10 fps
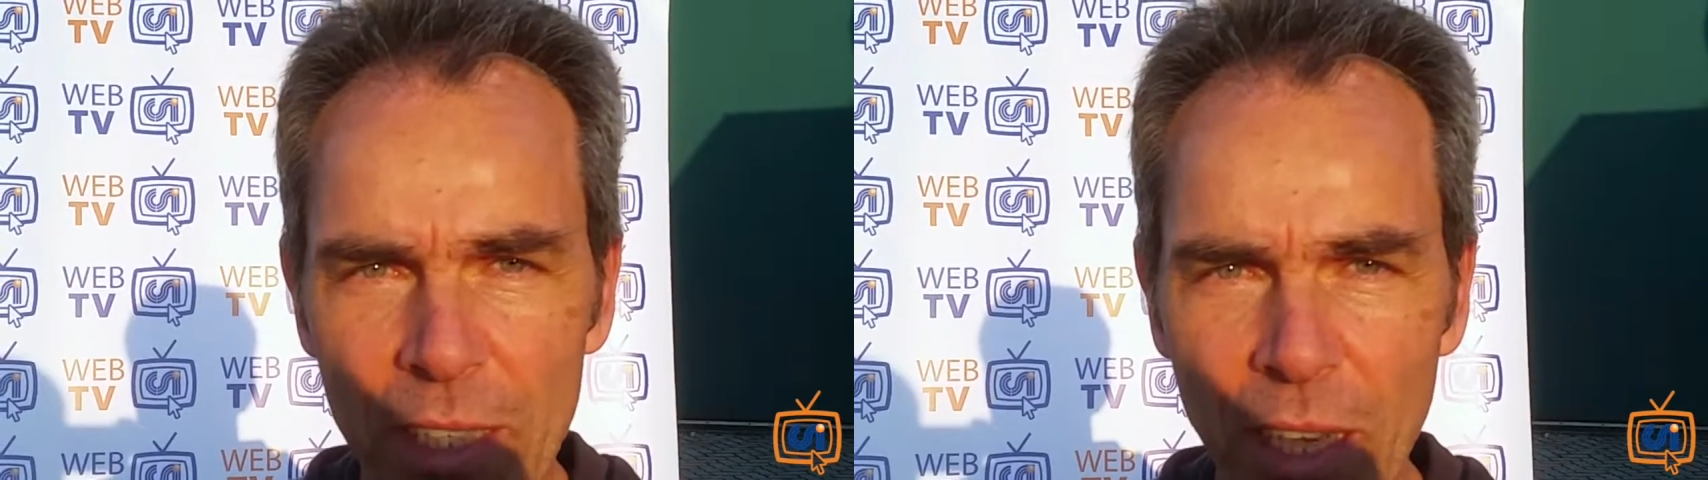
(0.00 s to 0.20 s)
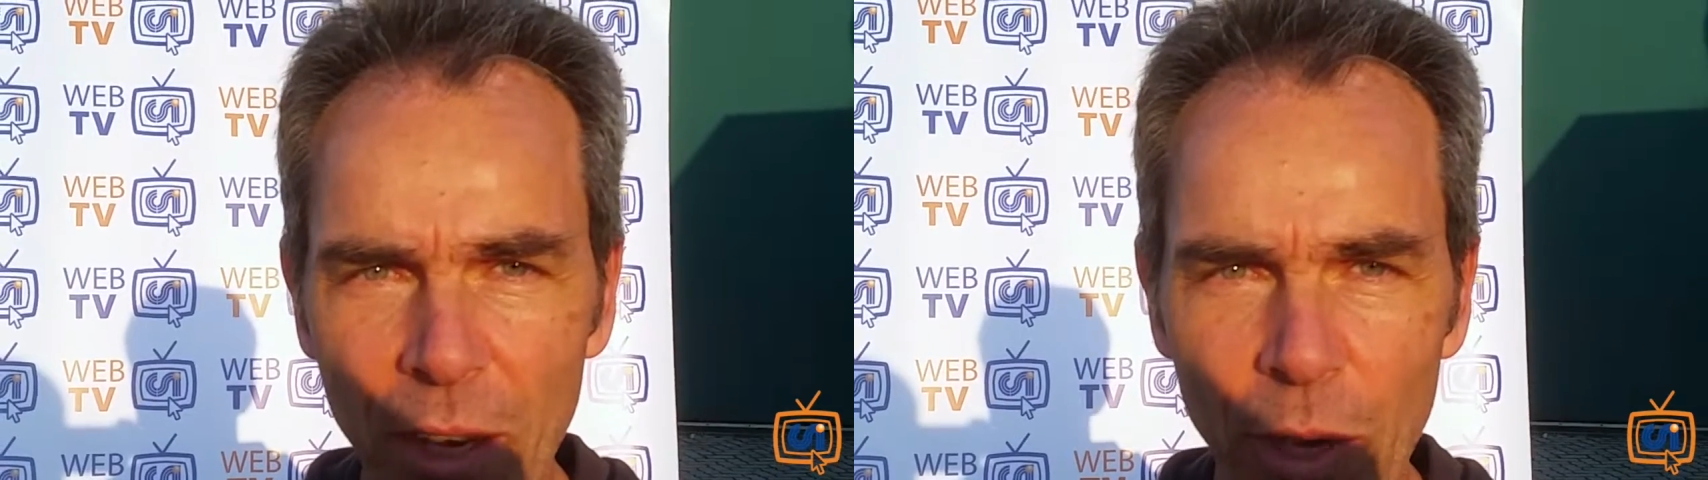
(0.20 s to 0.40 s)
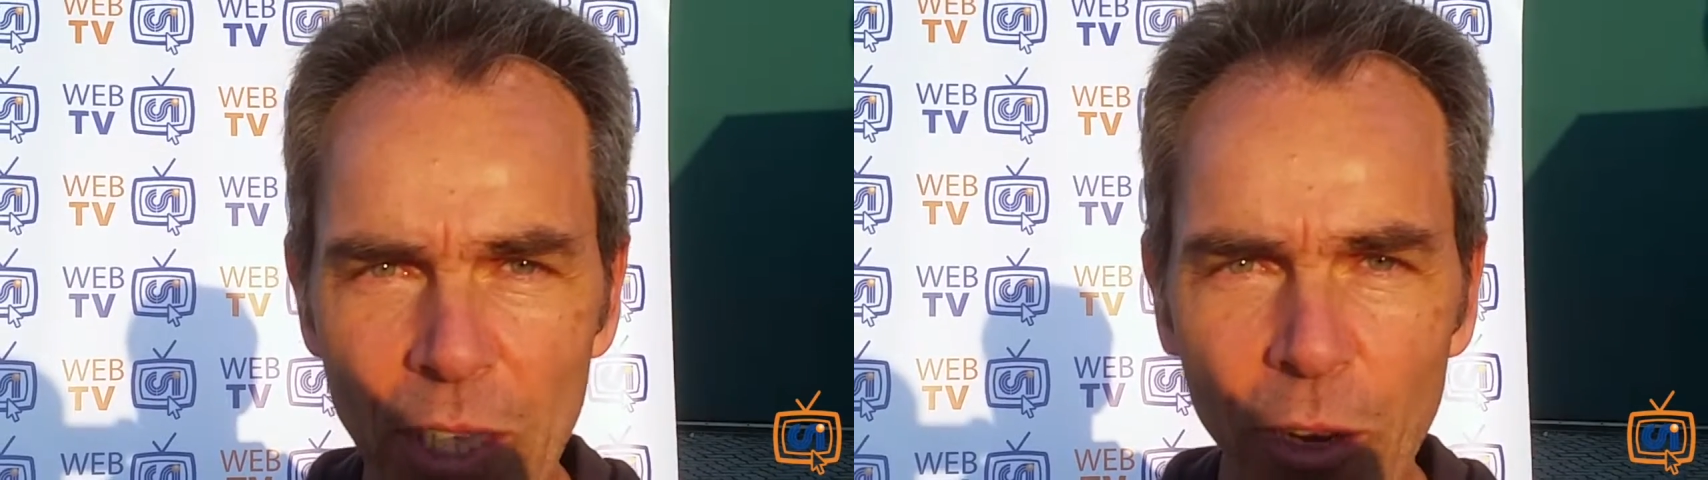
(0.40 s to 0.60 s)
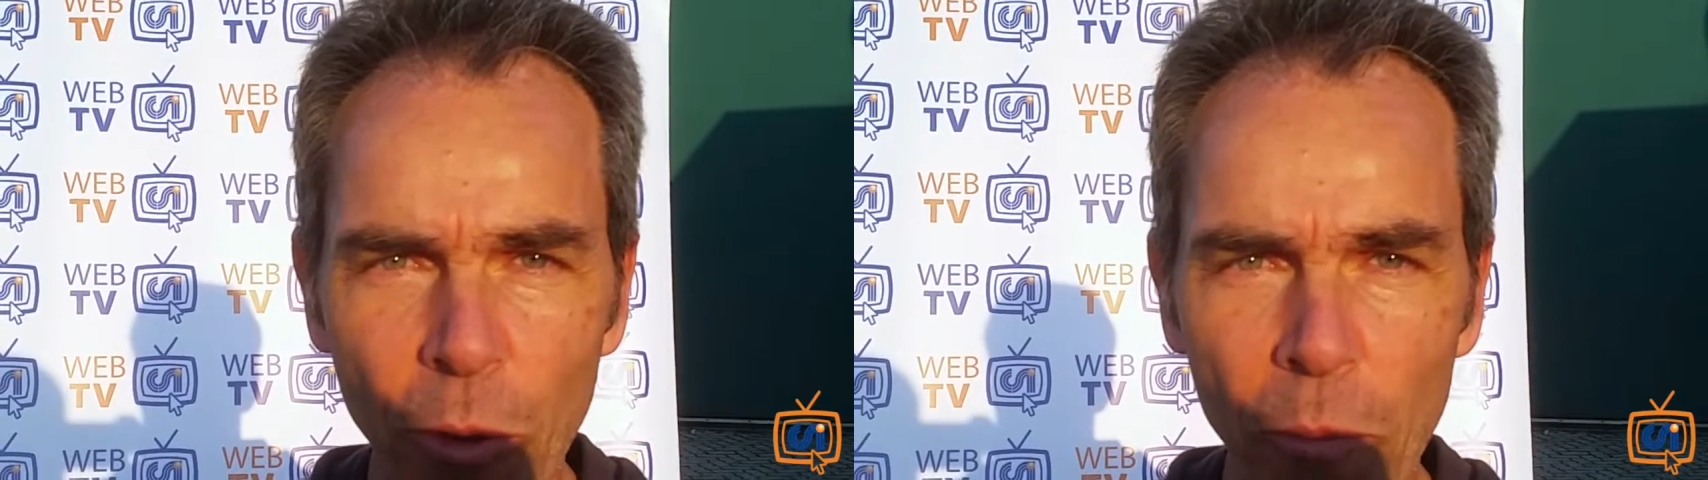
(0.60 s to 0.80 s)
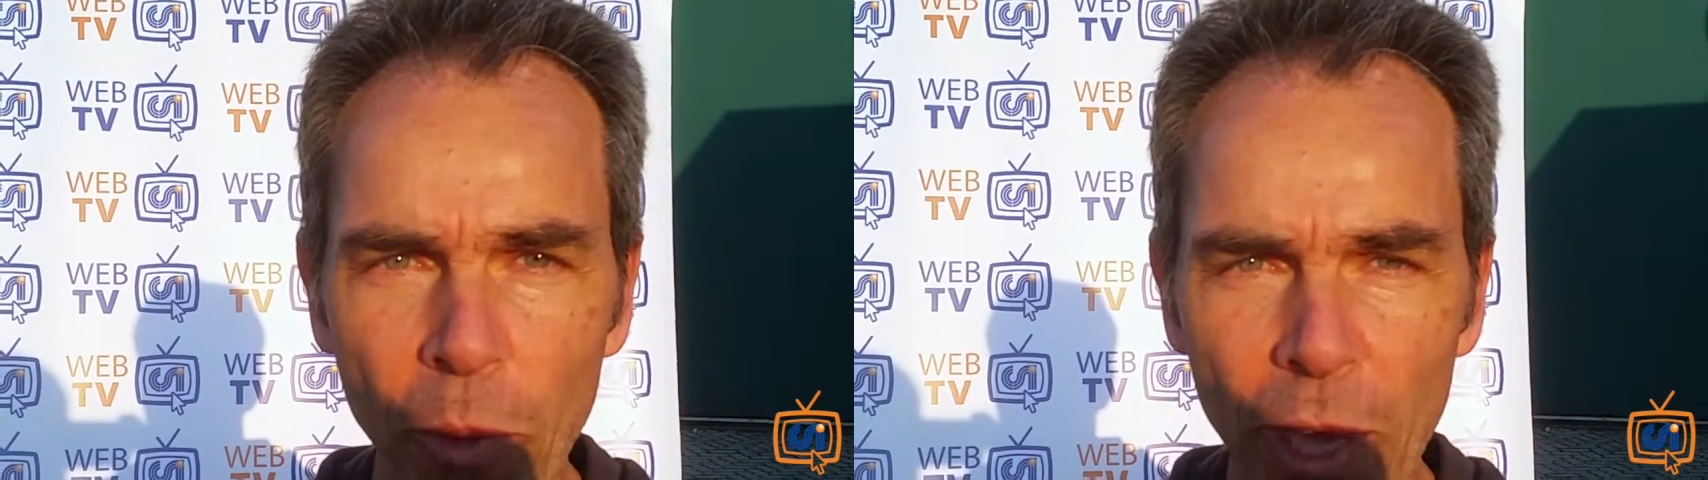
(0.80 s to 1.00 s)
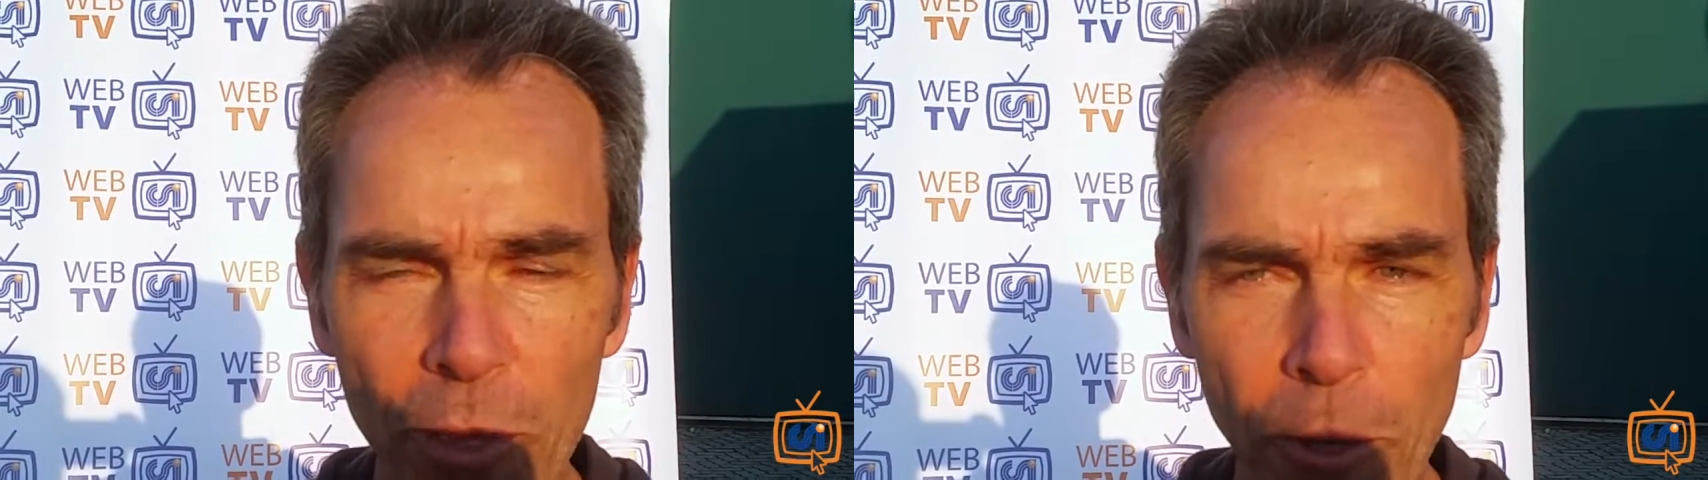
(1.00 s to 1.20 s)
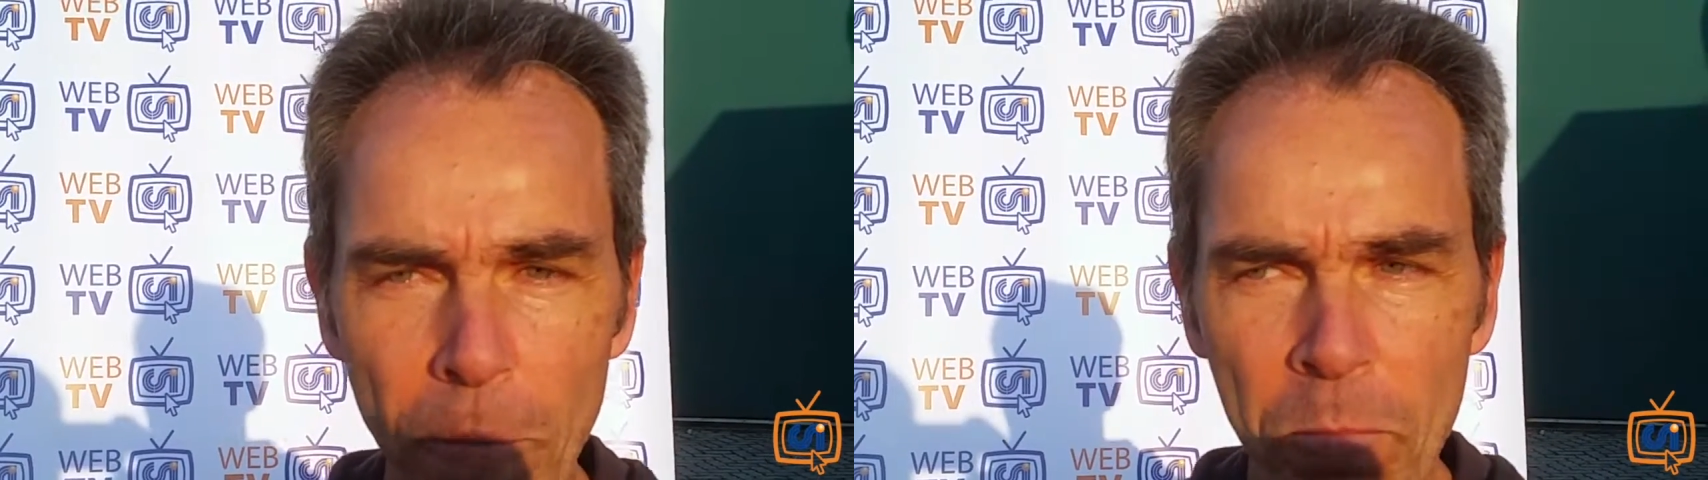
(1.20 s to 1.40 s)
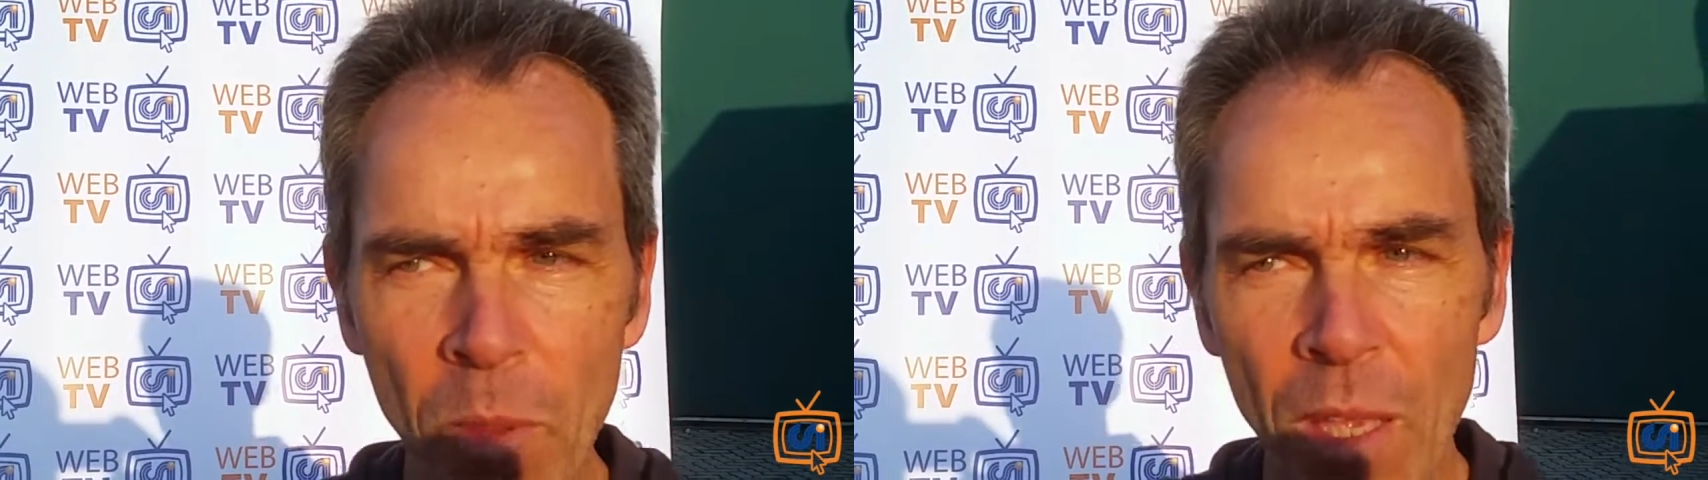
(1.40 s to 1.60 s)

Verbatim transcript: essere quasi al completo